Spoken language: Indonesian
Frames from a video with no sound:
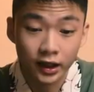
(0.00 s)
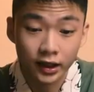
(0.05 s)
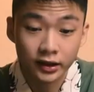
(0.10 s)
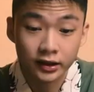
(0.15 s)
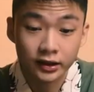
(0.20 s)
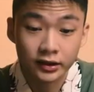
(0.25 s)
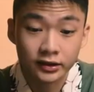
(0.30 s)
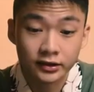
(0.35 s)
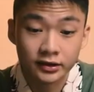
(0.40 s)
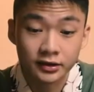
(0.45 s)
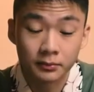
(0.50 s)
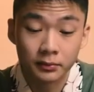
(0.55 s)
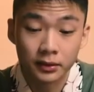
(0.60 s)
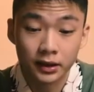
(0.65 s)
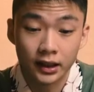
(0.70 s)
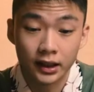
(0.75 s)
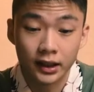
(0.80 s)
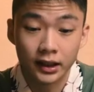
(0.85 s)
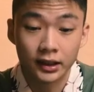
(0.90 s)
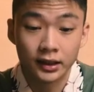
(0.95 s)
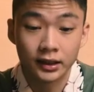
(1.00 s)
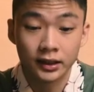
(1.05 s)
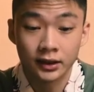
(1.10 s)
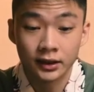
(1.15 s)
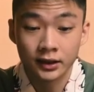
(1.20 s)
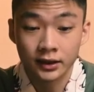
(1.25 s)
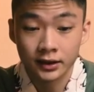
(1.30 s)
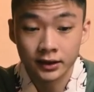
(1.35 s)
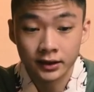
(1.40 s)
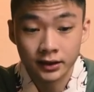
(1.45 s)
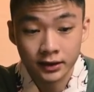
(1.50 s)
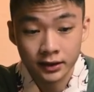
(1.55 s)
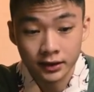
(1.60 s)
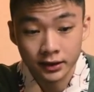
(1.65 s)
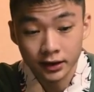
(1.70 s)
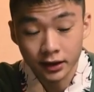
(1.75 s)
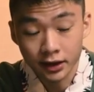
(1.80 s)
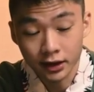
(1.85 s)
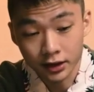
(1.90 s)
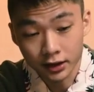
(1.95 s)
yang kan di sebelah
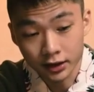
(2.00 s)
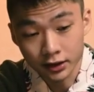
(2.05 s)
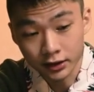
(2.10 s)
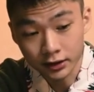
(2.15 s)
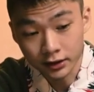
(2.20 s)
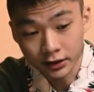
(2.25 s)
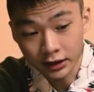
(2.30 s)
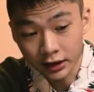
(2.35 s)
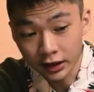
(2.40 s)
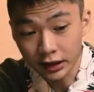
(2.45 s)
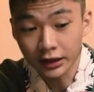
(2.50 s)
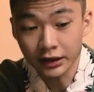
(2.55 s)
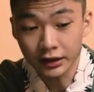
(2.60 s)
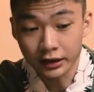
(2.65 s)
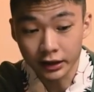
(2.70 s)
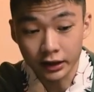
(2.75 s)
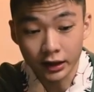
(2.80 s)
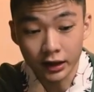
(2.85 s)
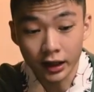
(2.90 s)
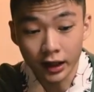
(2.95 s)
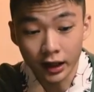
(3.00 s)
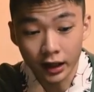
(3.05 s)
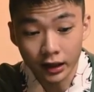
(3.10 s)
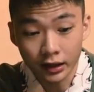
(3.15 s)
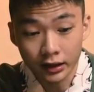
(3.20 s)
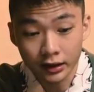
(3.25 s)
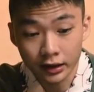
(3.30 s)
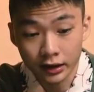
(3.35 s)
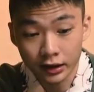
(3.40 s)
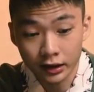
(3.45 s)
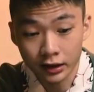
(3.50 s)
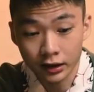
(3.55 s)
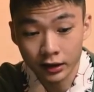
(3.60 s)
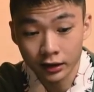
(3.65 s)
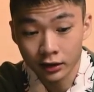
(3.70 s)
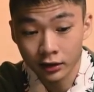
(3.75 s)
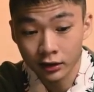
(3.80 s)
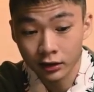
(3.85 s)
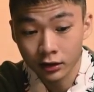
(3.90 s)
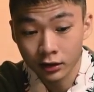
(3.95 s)
uh, kirinya ada
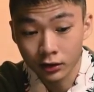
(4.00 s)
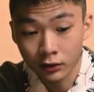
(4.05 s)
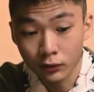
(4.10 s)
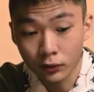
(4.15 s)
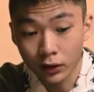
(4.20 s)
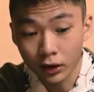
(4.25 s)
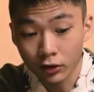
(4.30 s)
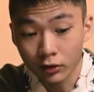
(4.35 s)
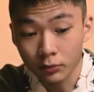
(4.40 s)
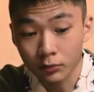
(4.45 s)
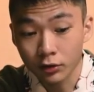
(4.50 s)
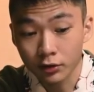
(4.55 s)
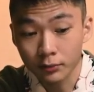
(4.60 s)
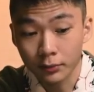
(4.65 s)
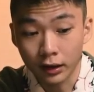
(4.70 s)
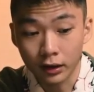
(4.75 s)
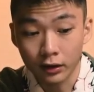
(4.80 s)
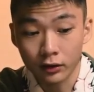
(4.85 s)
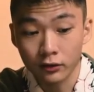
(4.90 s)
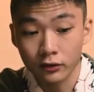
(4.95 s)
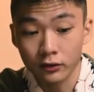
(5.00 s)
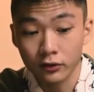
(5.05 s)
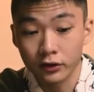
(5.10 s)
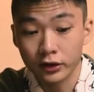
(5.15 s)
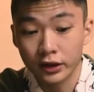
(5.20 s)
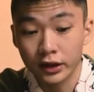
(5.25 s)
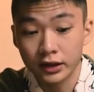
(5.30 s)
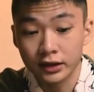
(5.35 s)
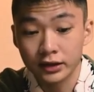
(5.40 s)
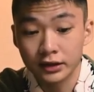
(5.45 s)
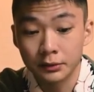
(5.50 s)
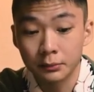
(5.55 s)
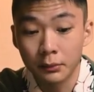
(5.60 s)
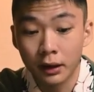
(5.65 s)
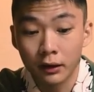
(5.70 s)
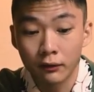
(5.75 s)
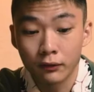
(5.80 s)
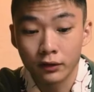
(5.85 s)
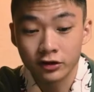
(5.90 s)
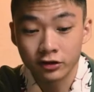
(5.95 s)
dua tombol makro dan di
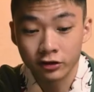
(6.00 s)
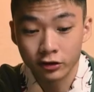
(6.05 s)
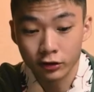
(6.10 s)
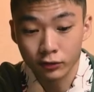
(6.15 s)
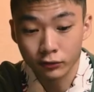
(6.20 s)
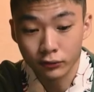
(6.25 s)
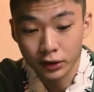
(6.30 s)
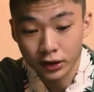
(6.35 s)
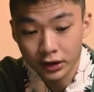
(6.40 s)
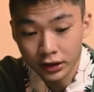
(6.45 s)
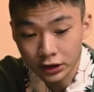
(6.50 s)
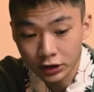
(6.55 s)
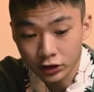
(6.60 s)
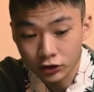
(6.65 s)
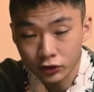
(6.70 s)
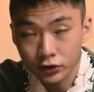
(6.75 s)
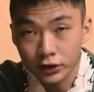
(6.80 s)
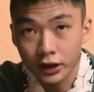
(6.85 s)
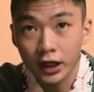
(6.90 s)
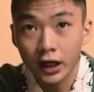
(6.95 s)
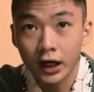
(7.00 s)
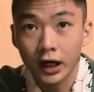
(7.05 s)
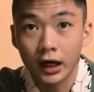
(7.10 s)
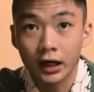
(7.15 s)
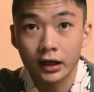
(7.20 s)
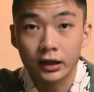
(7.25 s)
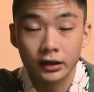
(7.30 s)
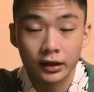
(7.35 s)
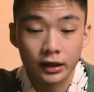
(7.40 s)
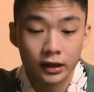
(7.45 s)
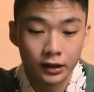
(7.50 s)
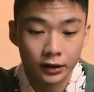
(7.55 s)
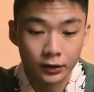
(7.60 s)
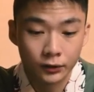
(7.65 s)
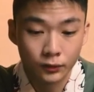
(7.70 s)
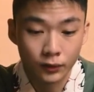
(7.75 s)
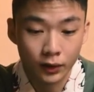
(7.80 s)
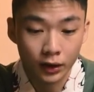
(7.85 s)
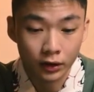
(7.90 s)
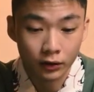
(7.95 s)
bawah scroll wheelnya juga ada
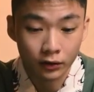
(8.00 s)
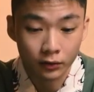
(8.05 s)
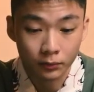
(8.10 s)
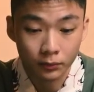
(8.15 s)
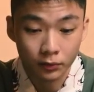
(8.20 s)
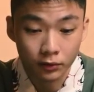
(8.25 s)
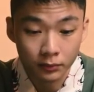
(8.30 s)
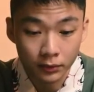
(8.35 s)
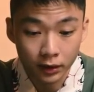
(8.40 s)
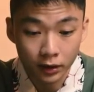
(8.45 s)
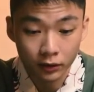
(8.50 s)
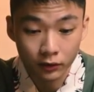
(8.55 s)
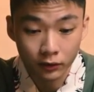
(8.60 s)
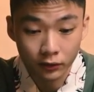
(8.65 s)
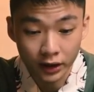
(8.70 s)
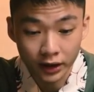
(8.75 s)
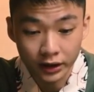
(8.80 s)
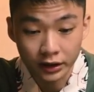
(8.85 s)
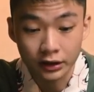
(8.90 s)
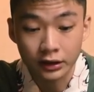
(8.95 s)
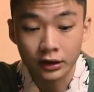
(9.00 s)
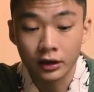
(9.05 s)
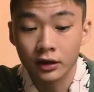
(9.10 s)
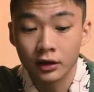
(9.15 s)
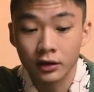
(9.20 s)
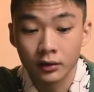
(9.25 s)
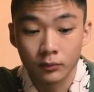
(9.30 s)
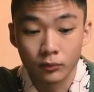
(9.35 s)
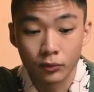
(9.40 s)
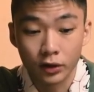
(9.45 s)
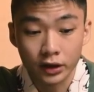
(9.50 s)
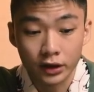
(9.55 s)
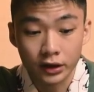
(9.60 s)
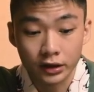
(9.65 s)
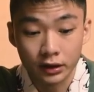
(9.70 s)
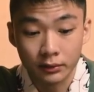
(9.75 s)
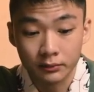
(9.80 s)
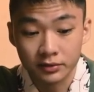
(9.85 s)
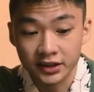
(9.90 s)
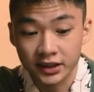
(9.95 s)
dua tombol makro lagi buat
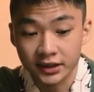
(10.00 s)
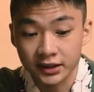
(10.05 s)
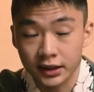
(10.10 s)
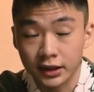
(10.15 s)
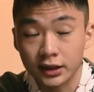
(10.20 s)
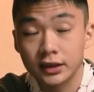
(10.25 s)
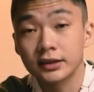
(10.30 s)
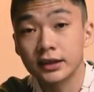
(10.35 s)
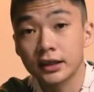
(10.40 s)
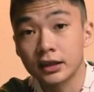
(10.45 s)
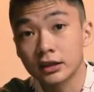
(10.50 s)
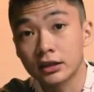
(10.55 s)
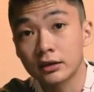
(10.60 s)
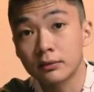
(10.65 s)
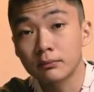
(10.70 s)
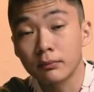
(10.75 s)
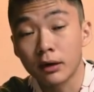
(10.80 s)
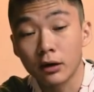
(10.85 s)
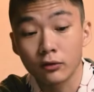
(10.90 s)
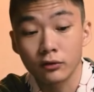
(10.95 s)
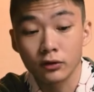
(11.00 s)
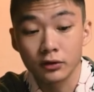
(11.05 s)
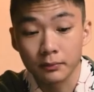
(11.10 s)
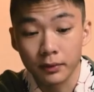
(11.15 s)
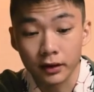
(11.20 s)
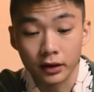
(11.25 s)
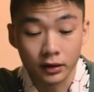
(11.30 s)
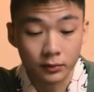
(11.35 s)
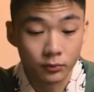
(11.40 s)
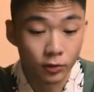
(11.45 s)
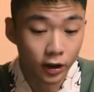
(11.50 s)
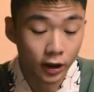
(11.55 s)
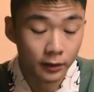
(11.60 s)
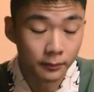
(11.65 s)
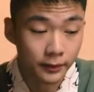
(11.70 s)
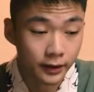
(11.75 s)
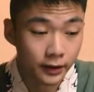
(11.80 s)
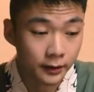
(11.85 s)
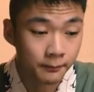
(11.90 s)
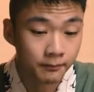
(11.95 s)
kita bisa saking-saking mau dipakai buat
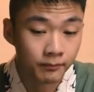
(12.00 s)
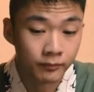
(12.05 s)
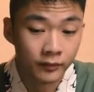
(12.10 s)
apa.